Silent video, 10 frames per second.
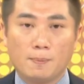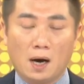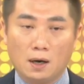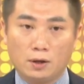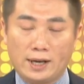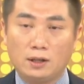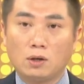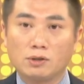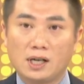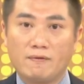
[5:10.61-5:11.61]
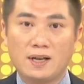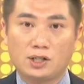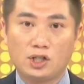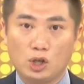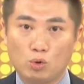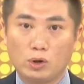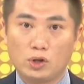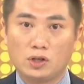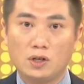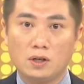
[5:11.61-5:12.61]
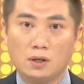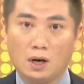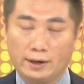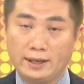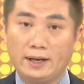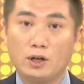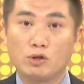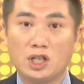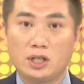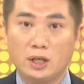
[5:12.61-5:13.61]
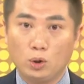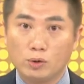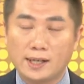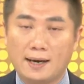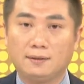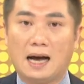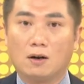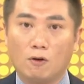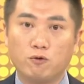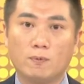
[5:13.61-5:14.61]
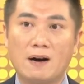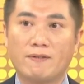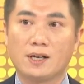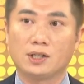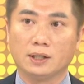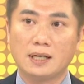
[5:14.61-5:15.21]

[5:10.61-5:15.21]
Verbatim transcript: 呃，联动这个 VIX 指数就是啊，零零六七七 u 档哦，富邦 VIX。